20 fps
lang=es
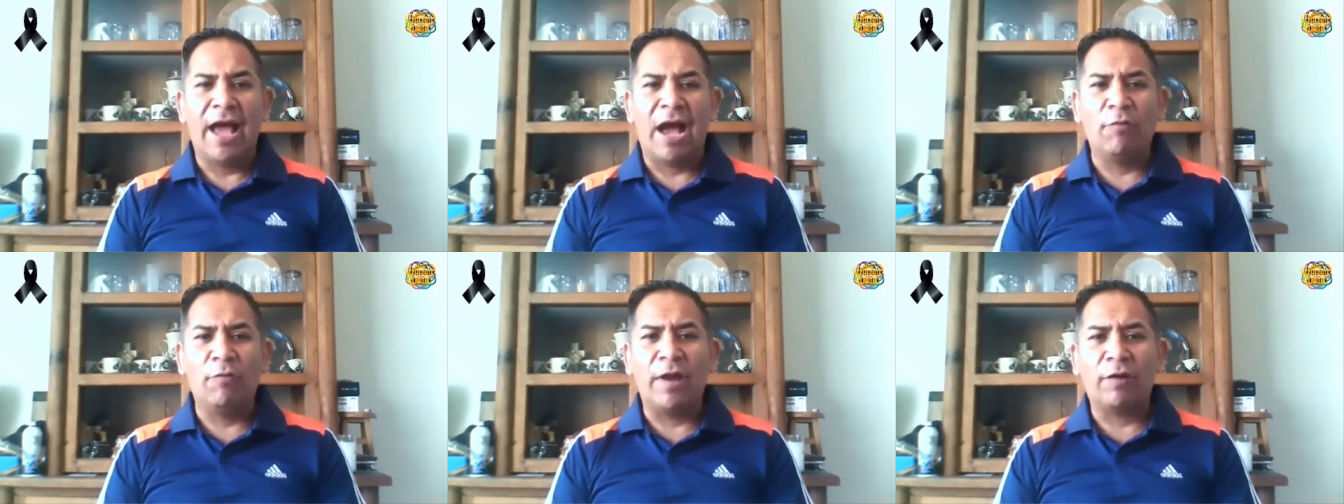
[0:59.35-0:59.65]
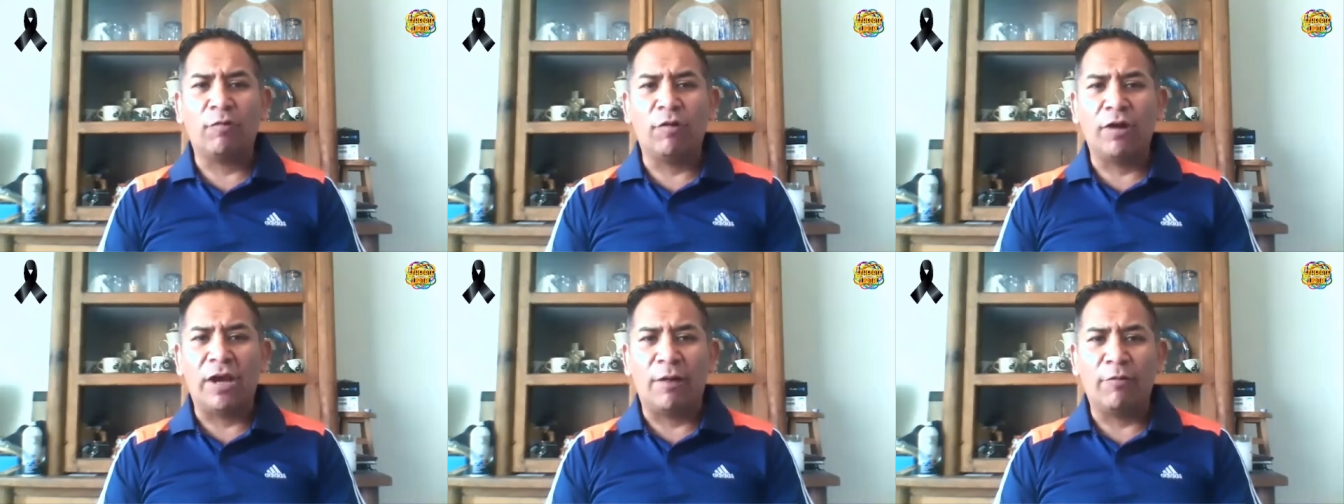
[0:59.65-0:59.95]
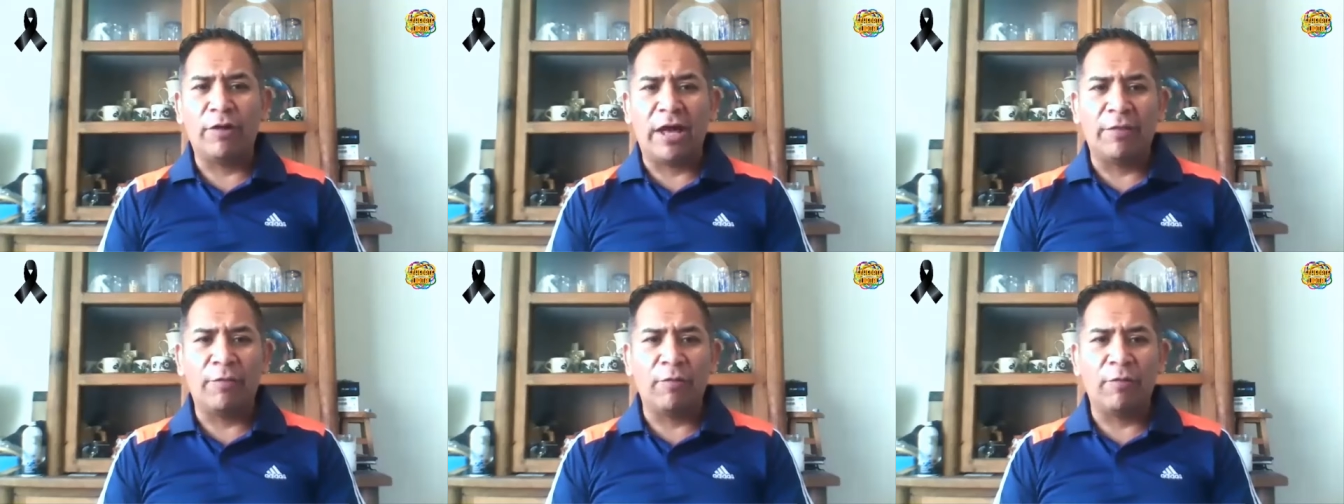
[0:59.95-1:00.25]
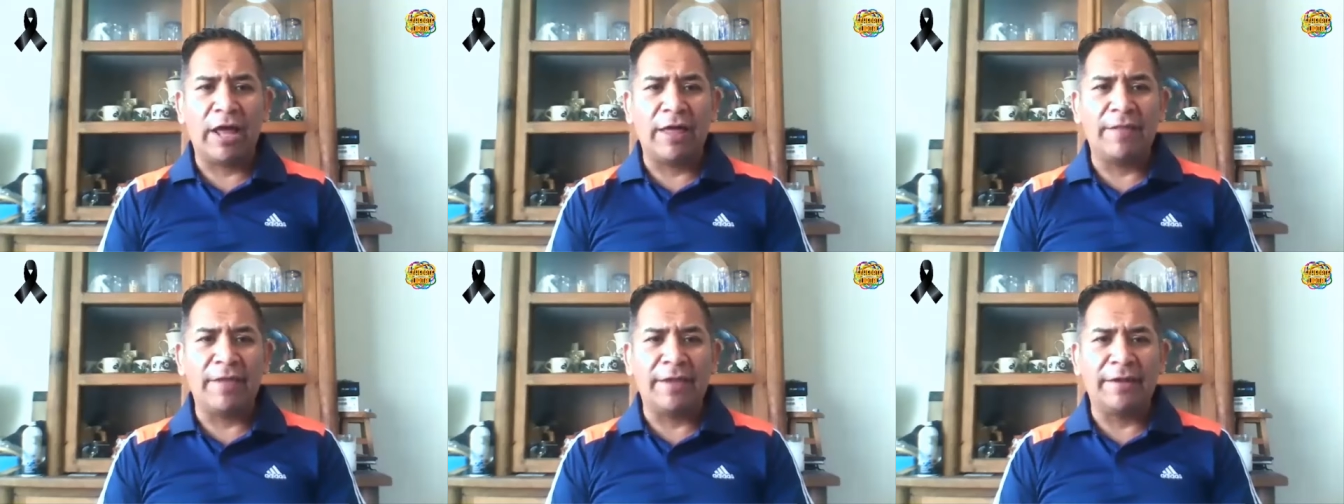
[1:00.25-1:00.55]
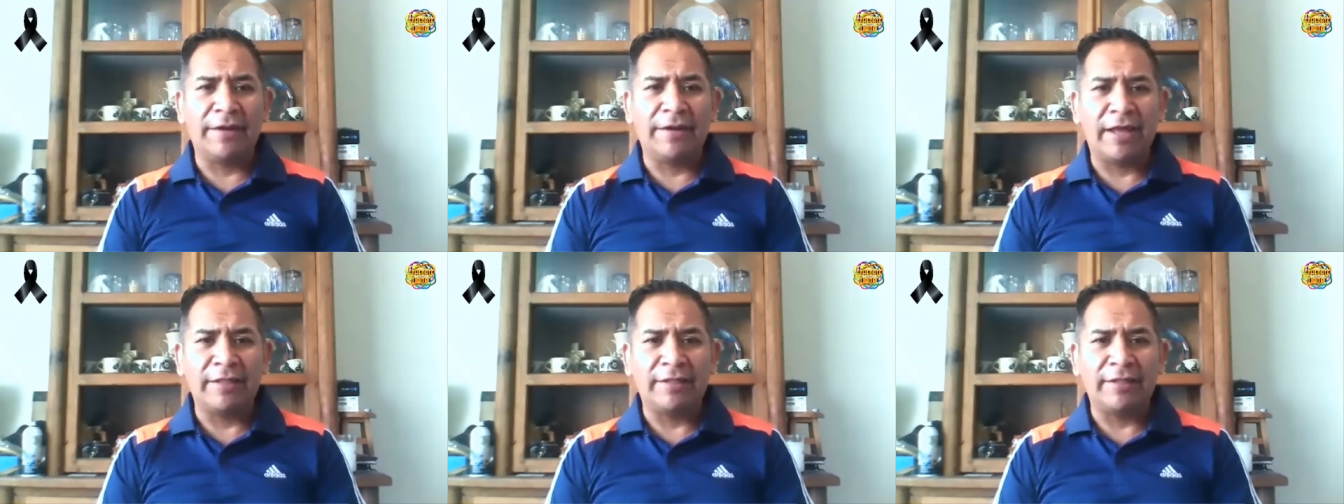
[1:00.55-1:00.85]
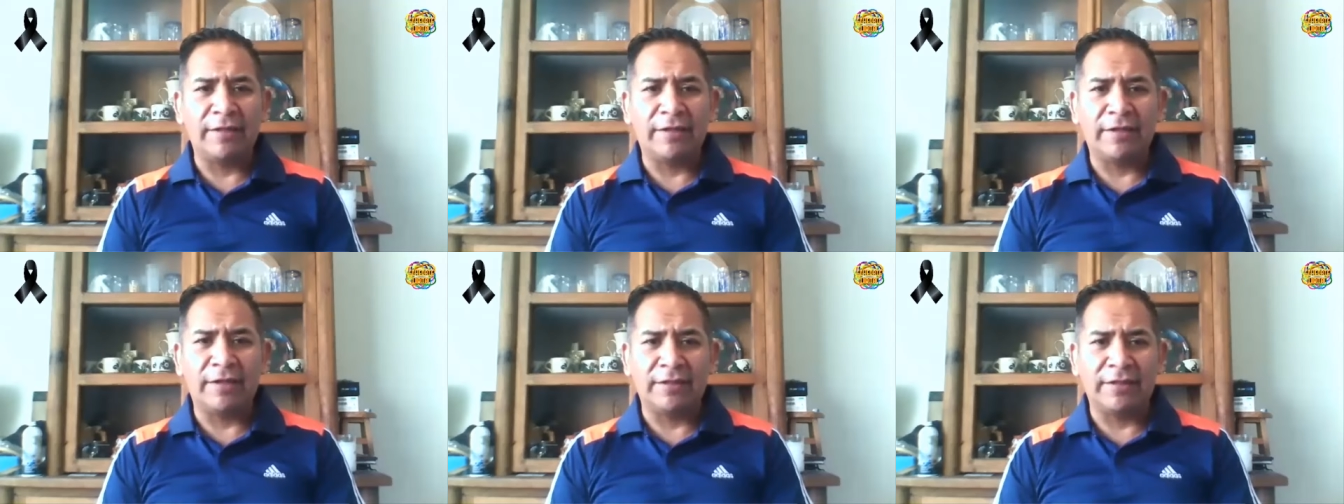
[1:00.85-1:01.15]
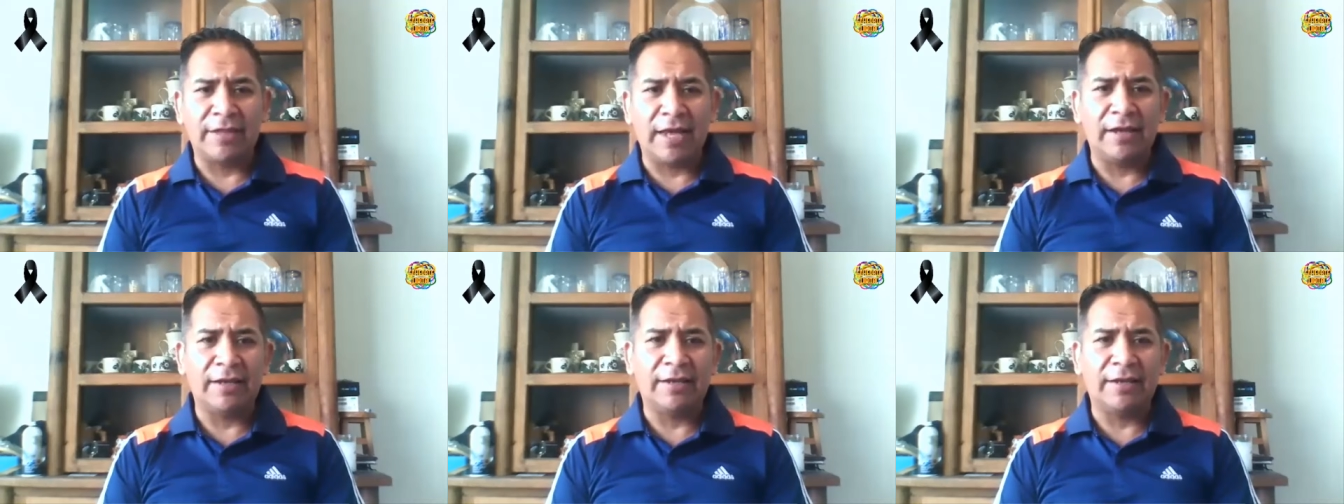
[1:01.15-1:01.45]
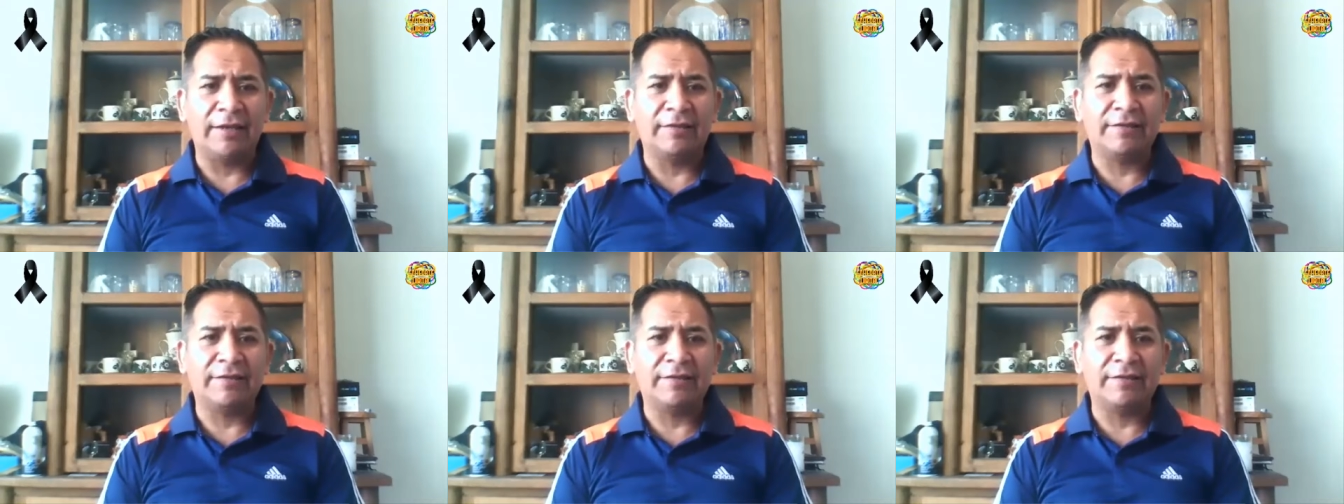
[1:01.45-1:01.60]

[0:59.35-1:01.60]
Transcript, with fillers: a una colaboradora de Enredate Digital,